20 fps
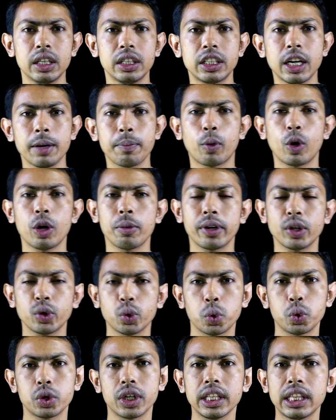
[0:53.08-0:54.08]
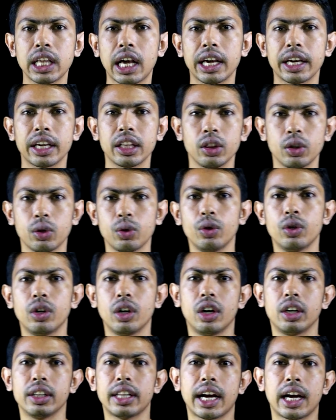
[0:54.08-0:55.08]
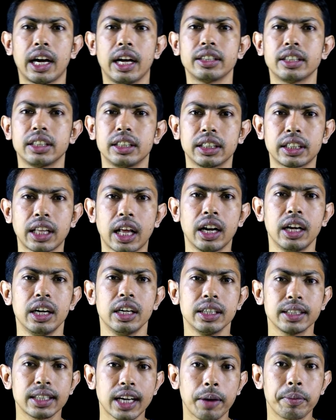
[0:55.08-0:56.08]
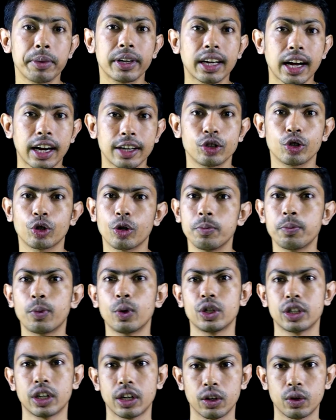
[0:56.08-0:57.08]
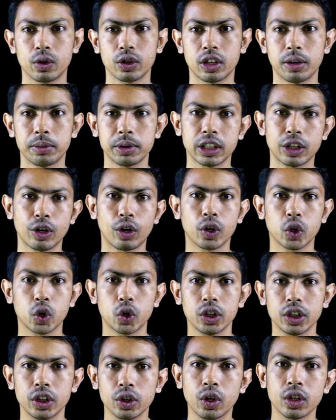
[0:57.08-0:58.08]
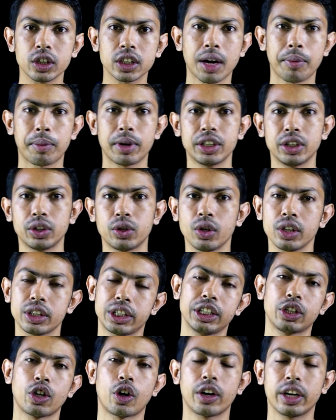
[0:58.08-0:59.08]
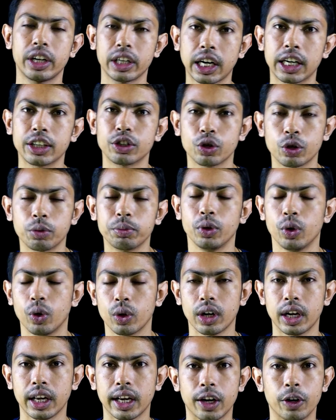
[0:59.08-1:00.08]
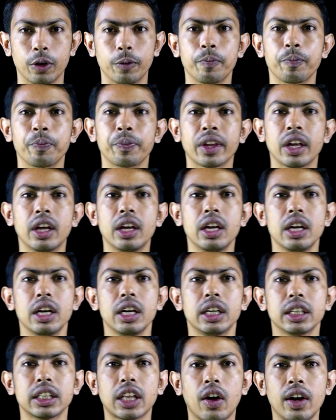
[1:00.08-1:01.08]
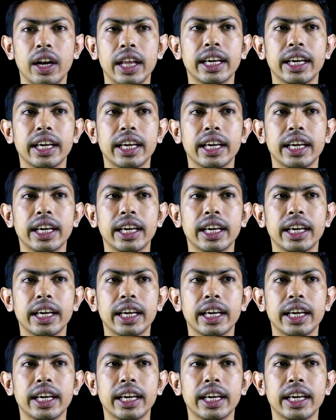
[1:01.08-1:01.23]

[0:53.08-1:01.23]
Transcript: সেই পরিবেশ অনুযায়ী তাকে কিন্তু দেখা যাচ্ছে যে তার সার্বিক কার্যক্রম পরিচালনা করতে হবে সেটা অর্থনৈতিক হোক সামাজিক হোক যে ধরনের কার্যক্রমই হোক না কেন তাহলে